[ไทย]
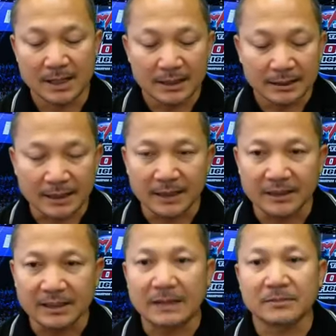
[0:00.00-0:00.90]
ที่
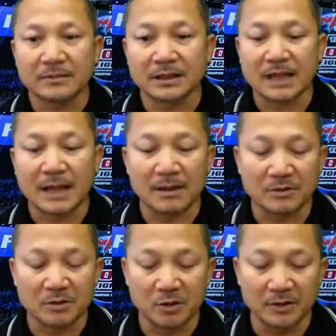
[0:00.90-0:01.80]
ติดตามรับ
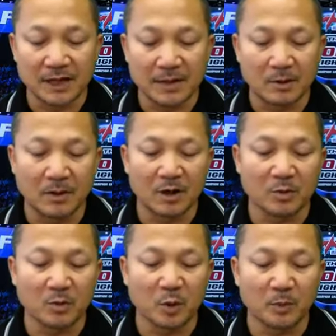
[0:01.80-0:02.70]
ชมนะครับผมแล้วก็
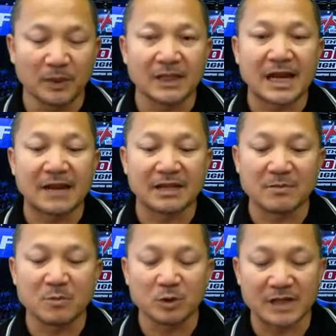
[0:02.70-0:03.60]
คุณพิทยาศรี
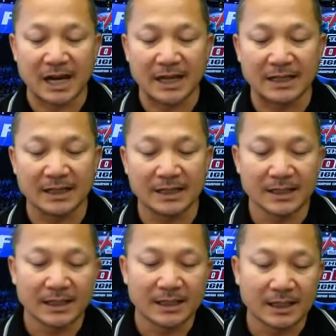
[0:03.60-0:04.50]
มูลชัย
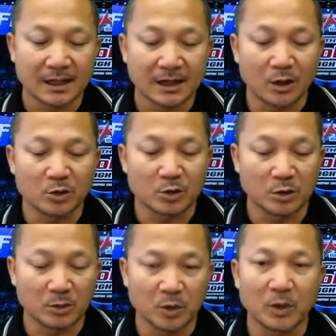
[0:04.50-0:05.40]
ก็ชม
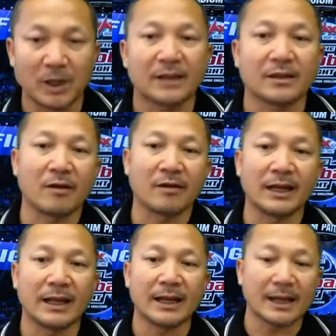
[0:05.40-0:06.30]
อยู่ในตอน
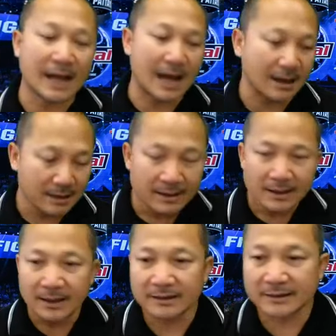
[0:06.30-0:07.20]
นี้อ่ะ
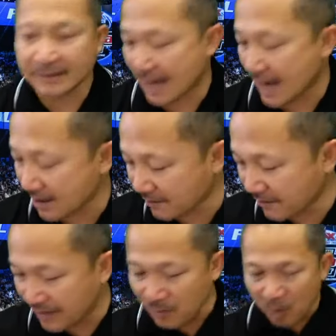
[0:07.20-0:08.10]
จาก
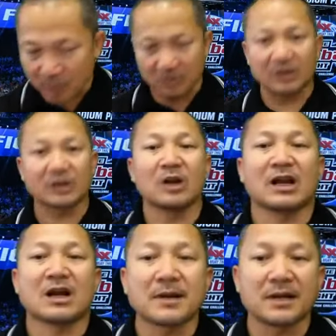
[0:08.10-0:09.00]
Facebook ส่วนตัวแล้วก็
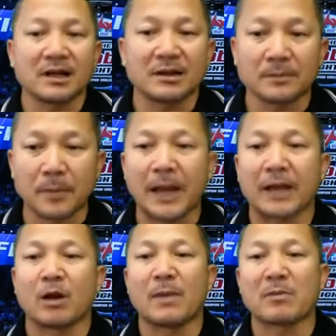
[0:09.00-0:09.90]
มาถึงเพจข
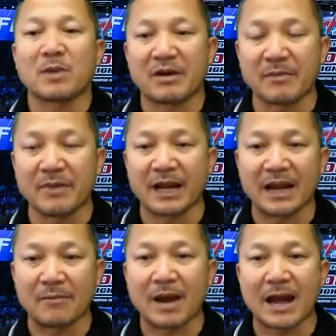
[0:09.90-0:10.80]
องแม็กมวยไทยมีใคร
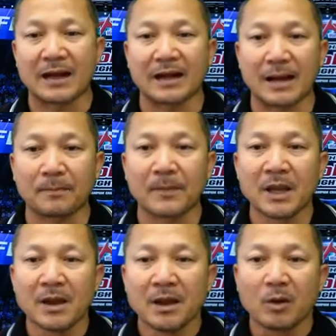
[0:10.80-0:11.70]
บ้างนะครับ
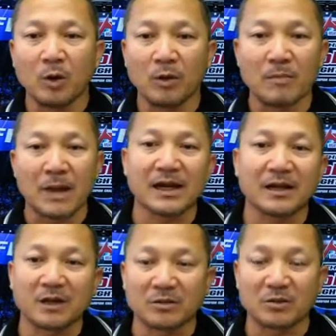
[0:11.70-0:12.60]
คุณบัณฑิต
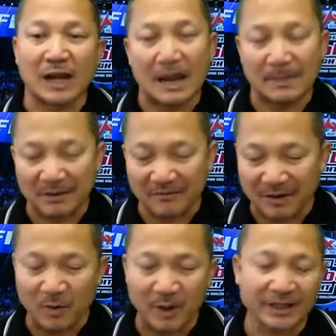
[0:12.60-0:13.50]
ตันสุลาเป็นแฟน
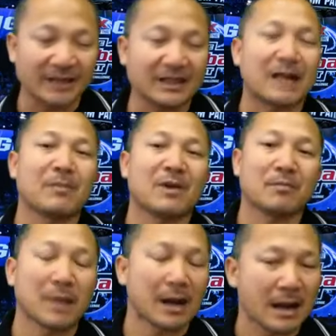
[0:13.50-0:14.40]
มวยที่น่ารัก
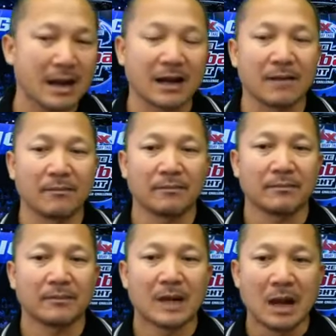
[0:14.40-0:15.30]
มากๆครับ
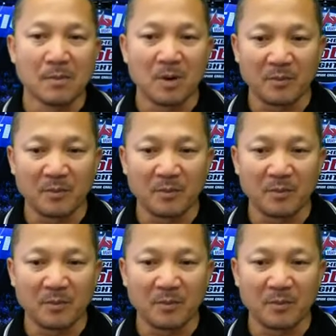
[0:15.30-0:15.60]
ผม